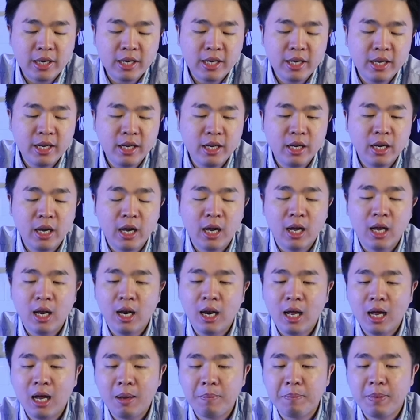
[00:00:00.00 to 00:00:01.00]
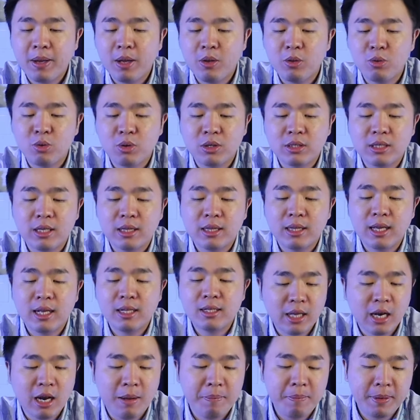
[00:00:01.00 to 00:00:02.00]
Jadi uh, lengkap ya untuk Zita
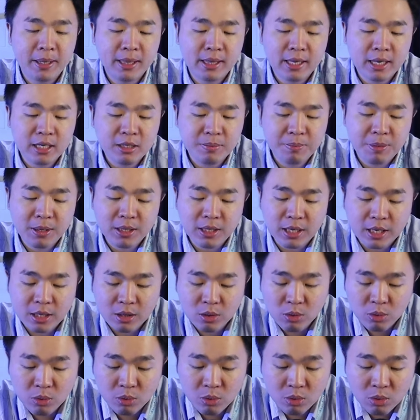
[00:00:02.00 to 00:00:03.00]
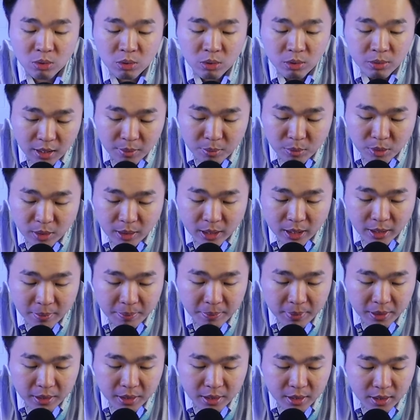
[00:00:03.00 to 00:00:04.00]
tes seperti itu. Jadi mau
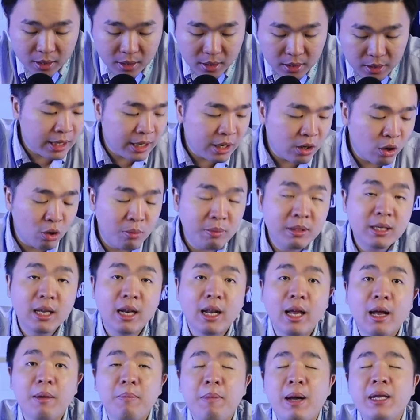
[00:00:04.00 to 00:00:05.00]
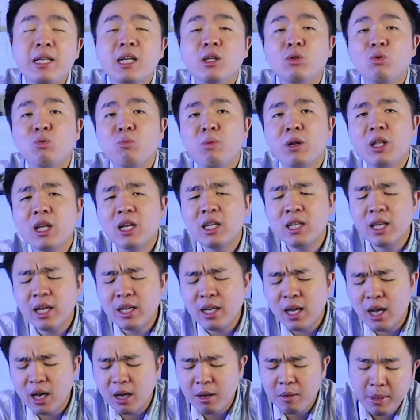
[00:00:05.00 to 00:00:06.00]
apa nih? Jadi kalau misalnya banyak tuh
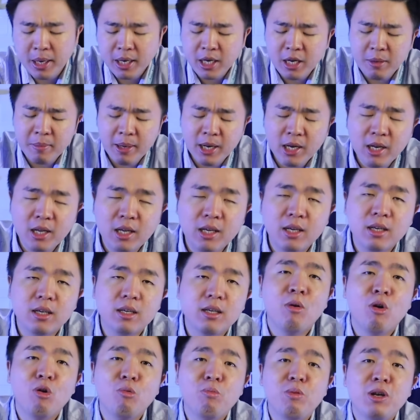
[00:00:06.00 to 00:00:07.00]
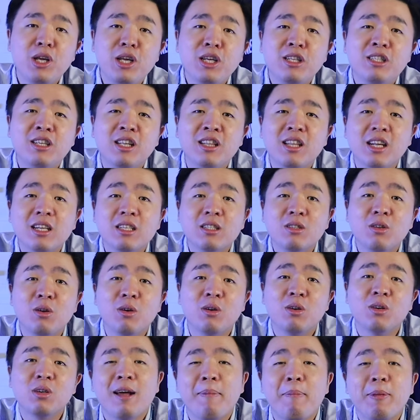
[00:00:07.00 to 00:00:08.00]
bertanya-tanya, Medi, Medi mau beli easy tas
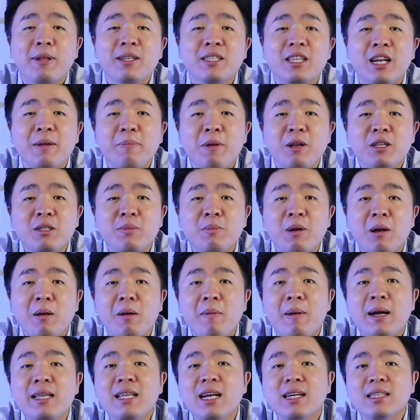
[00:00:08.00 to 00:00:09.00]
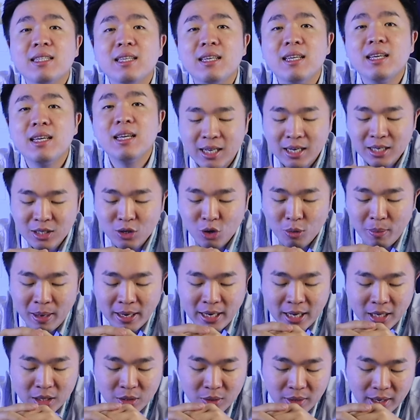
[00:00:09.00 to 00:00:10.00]
dong, dapat stripnya seberapa banyak sih? Jadi
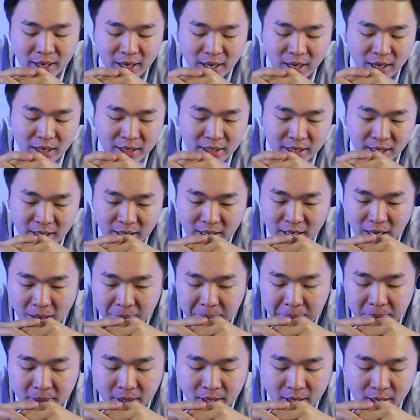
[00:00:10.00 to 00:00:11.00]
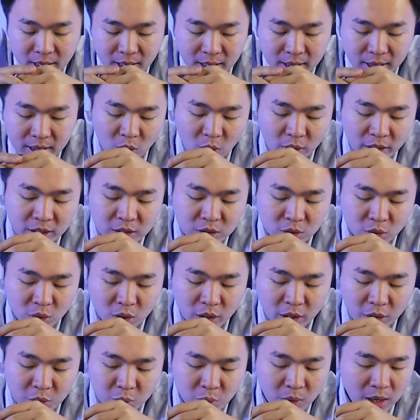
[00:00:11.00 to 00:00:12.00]
jawabannya itu ya, jadi dapat
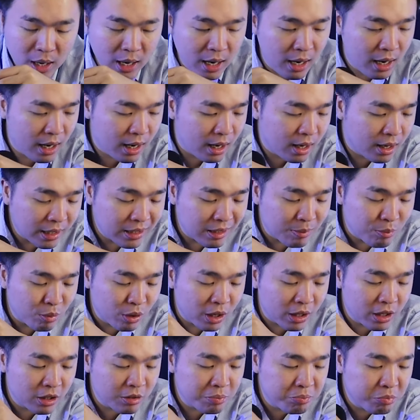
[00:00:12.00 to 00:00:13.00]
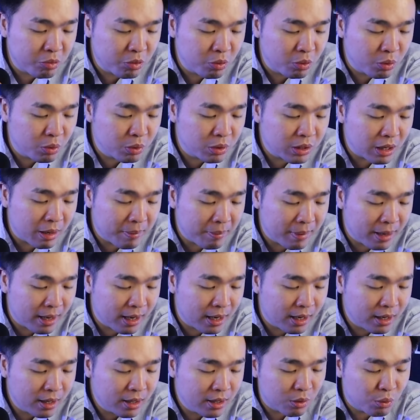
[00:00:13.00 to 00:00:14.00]
kolesterolnya 2, asam uratnya 10,
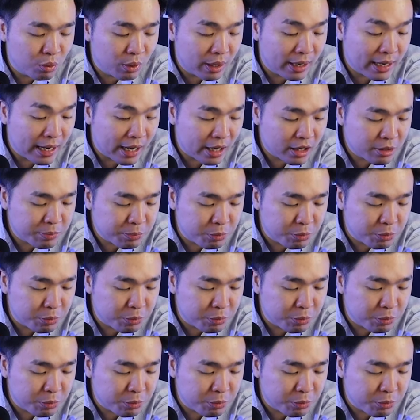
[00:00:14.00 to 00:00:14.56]
sama gula darah